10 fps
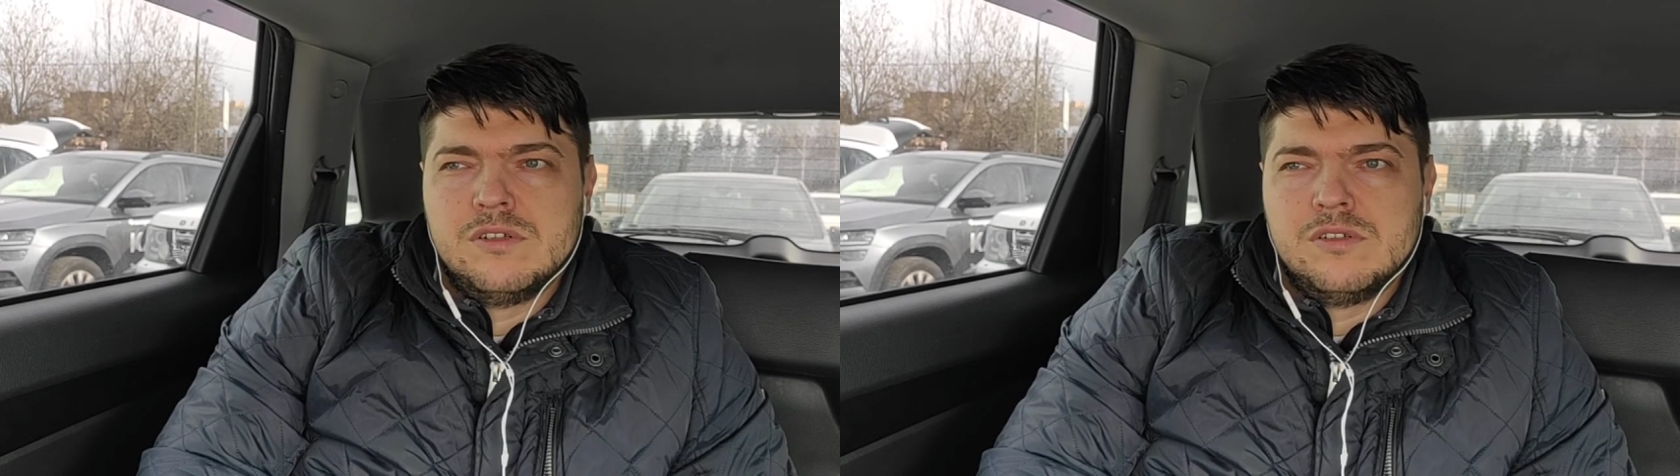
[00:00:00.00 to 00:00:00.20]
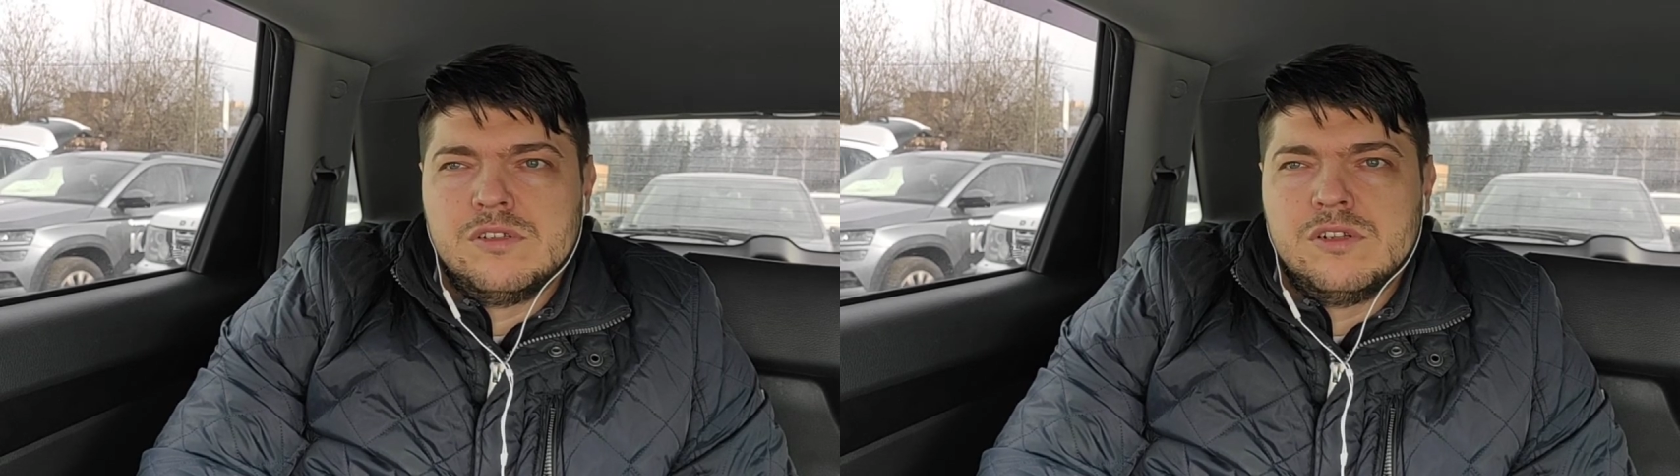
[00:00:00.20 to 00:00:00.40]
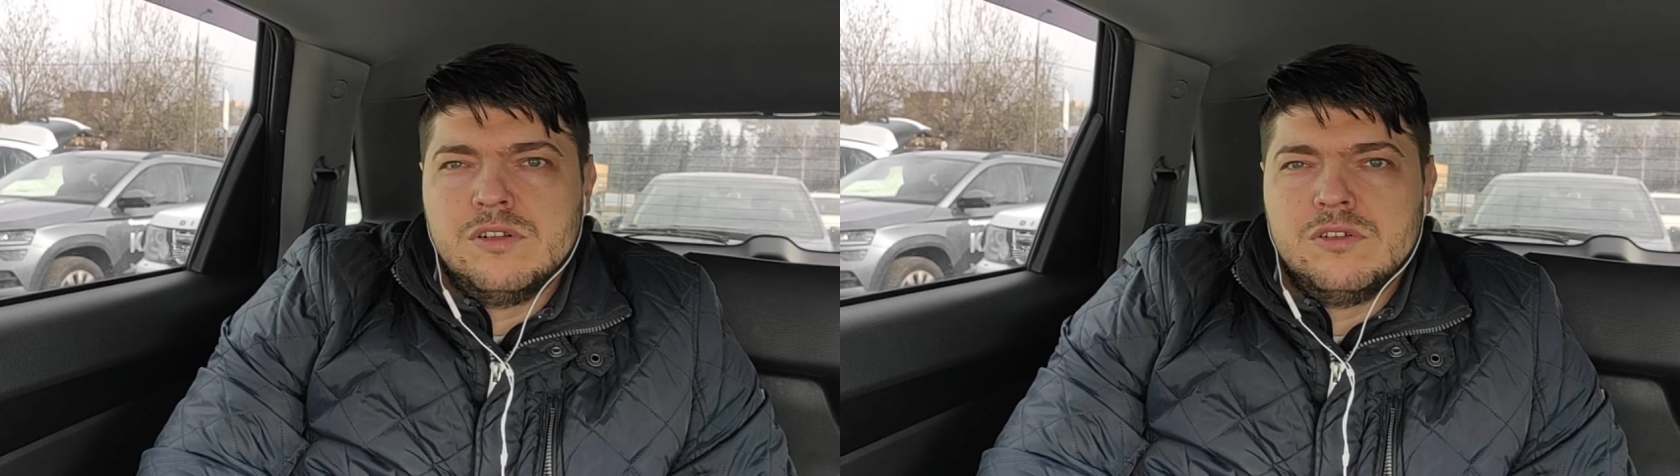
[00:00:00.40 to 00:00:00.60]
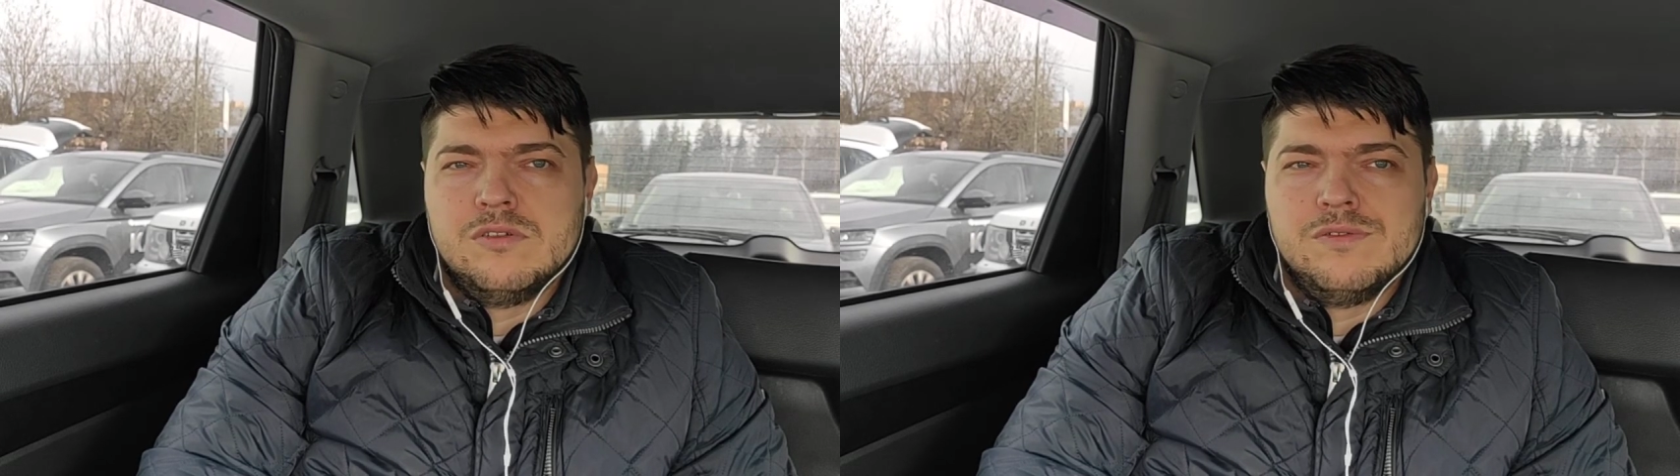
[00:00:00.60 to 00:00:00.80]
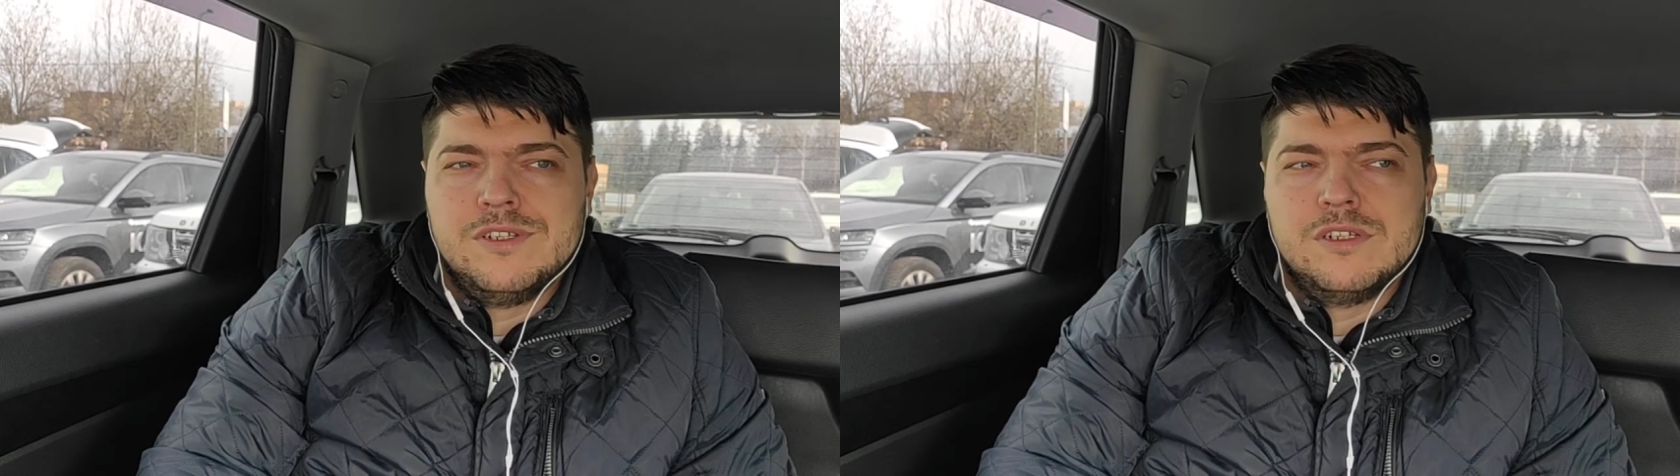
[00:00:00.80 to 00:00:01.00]
то есть
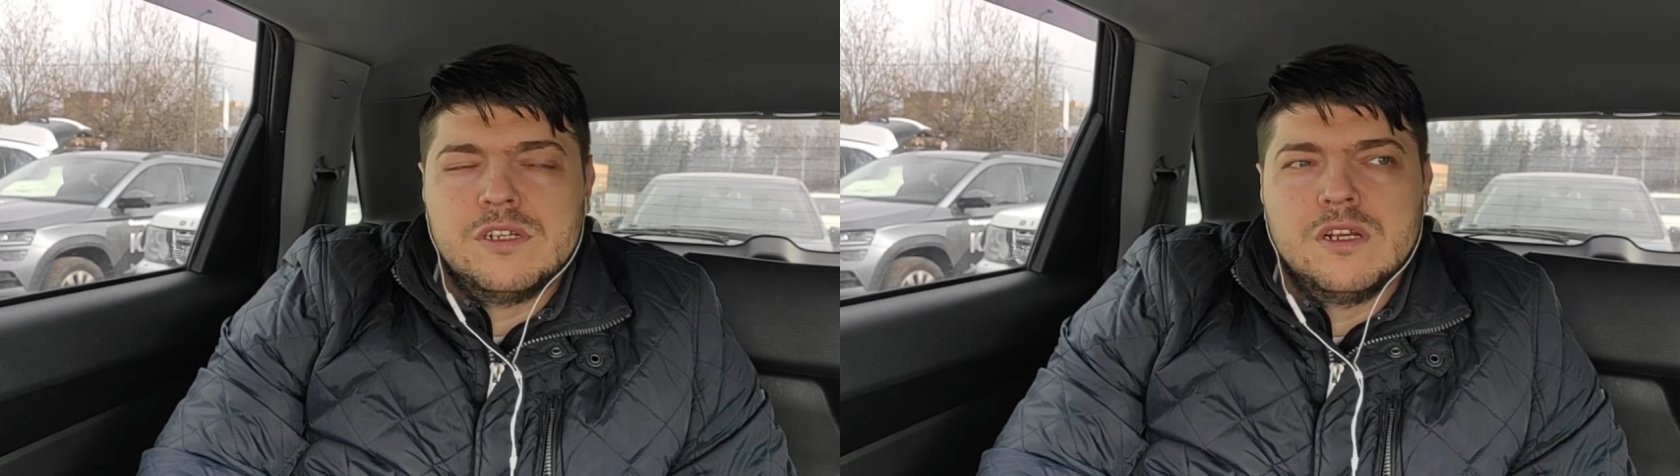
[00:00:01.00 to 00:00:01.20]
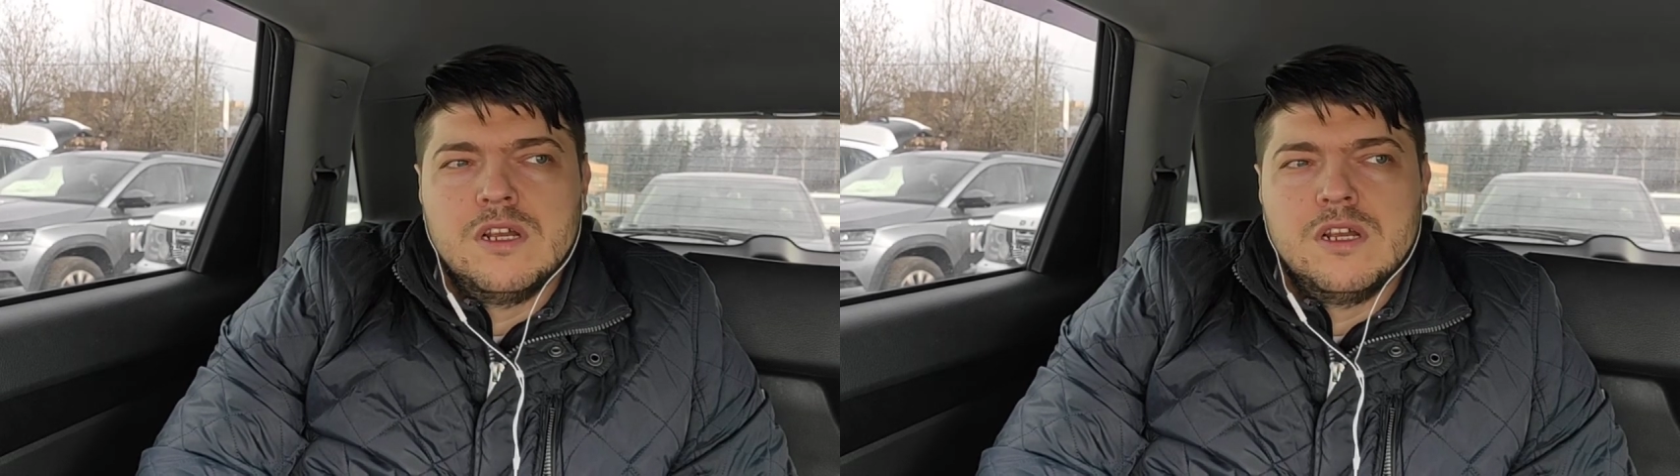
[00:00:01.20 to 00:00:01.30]
должен видеть